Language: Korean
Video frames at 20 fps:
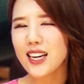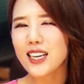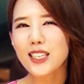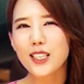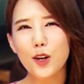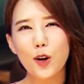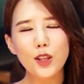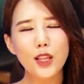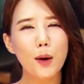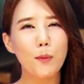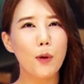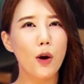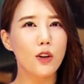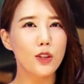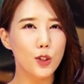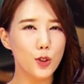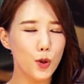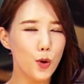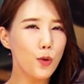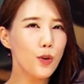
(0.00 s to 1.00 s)

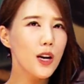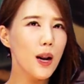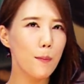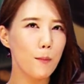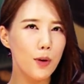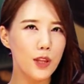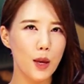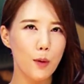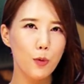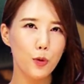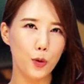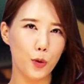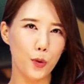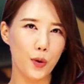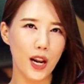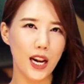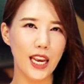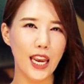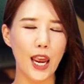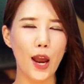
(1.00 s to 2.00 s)
그렇다면 응용을 한번
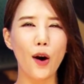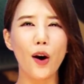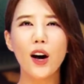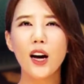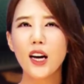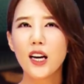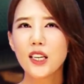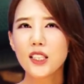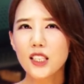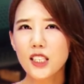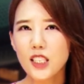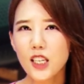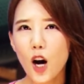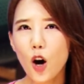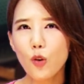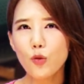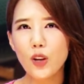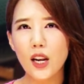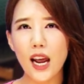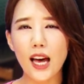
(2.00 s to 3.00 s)
해보도록 할게요.
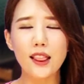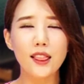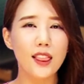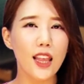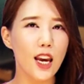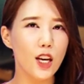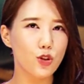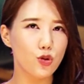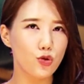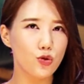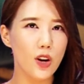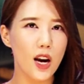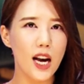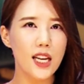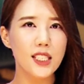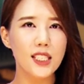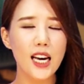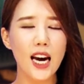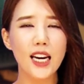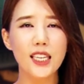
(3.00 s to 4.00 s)
뜨거운 라떼
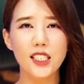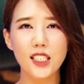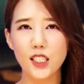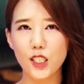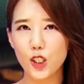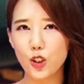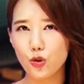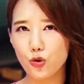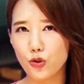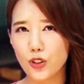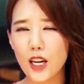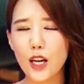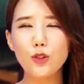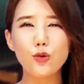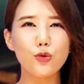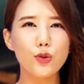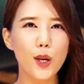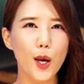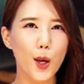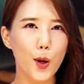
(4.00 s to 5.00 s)
중간 사이즈를 두 잔
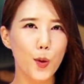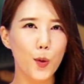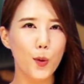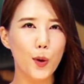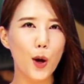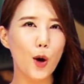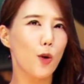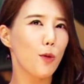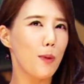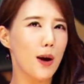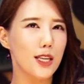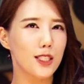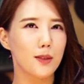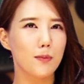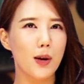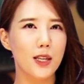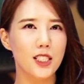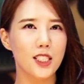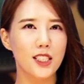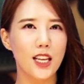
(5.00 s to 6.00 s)
주세요라고
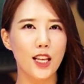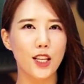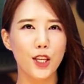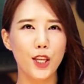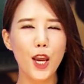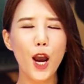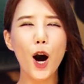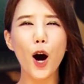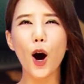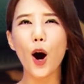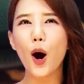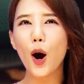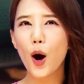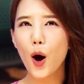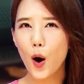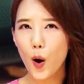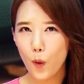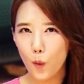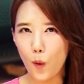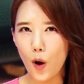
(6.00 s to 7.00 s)
말씀하실 때는요.
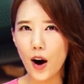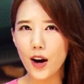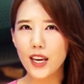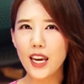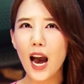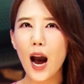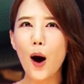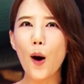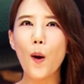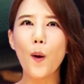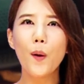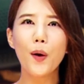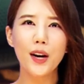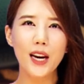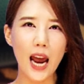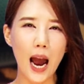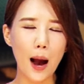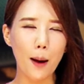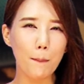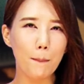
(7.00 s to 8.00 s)

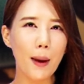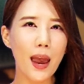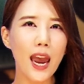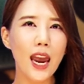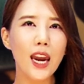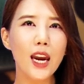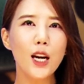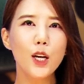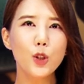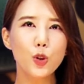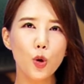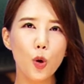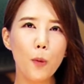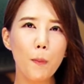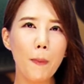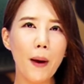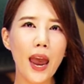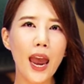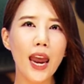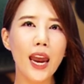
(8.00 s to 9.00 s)

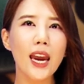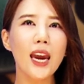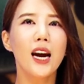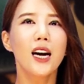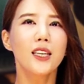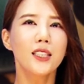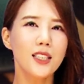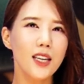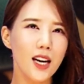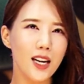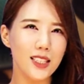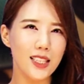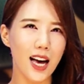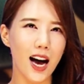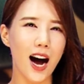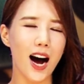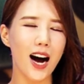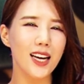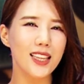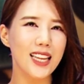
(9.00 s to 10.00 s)

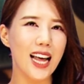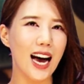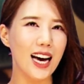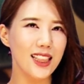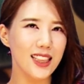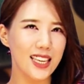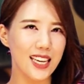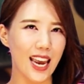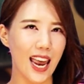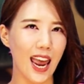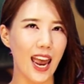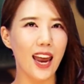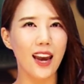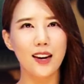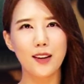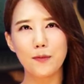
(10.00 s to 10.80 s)
我要两杯中杯热的拿铁.